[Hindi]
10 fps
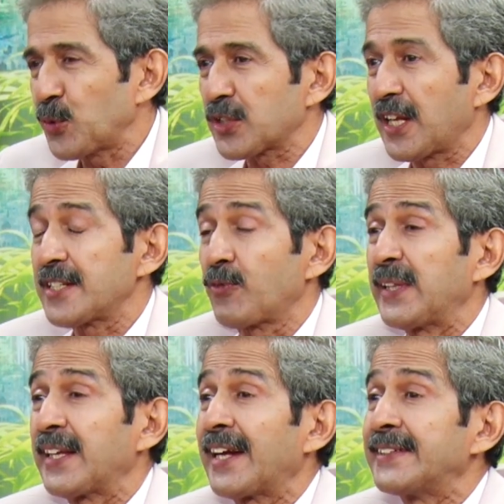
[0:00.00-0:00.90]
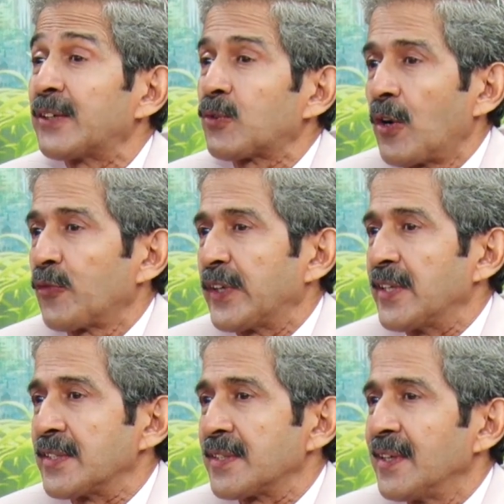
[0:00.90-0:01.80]
दो स्किल्स विल दे गेट दैट
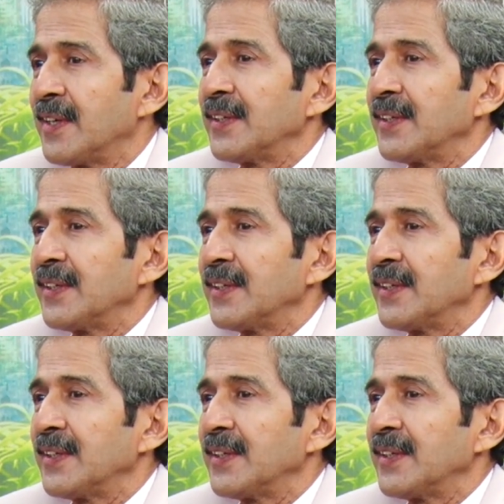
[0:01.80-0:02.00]
कॉन्फिडेंस